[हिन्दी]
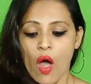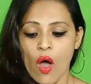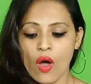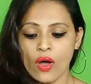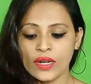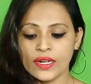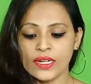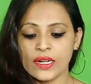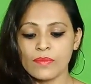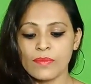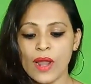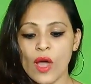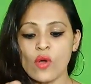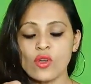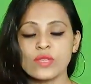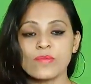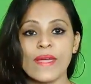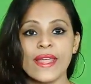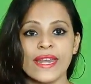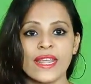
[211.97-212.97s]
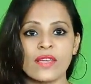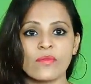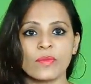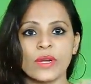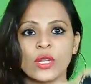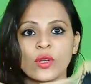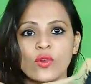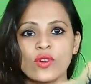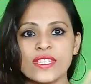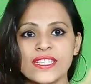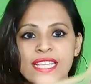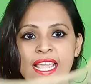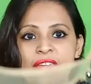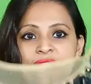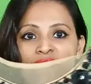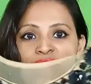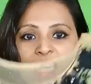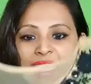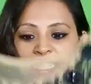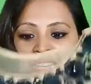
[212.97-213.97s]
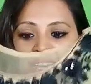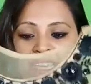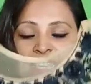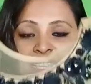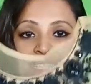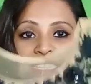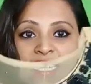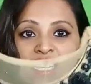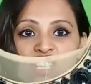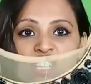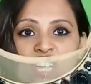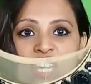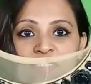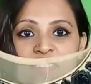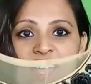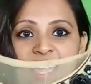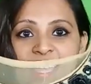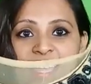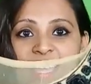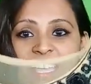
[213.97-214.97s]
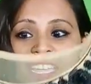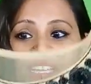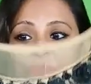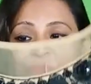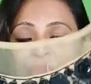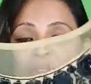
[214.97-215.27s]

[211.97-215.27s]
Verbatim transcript: और ब्लाउज मैंने बिल्कुल सेम वैसा ही स्टिच करवाया है